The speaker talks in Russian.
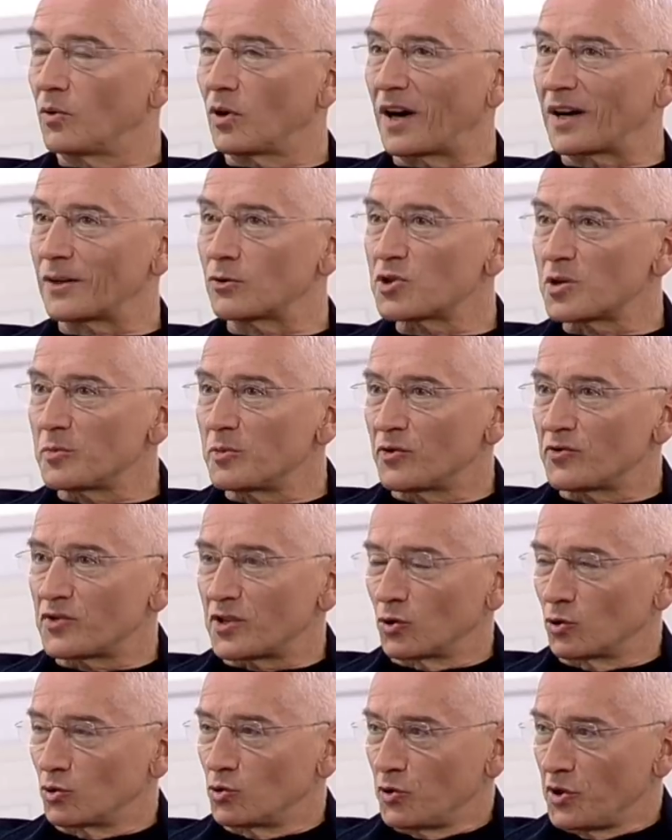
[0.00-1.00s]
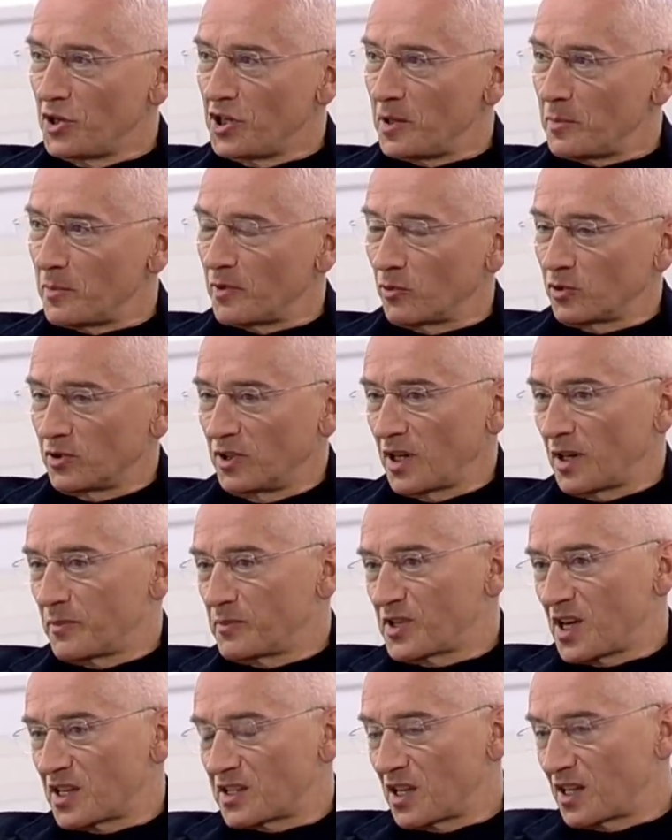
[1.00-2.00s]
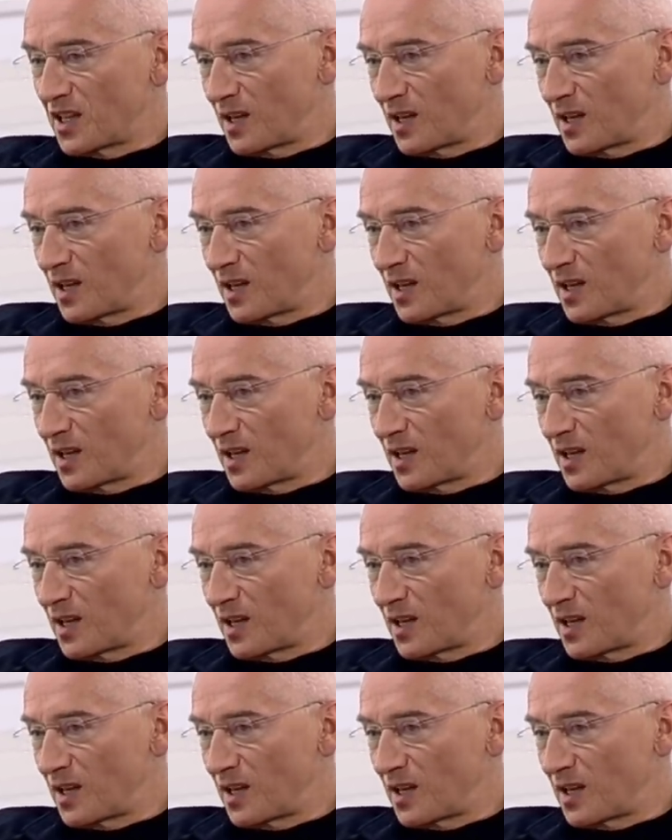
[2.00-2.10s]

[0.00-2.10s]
Хорошими, но все равно другими. Вот я бы сказал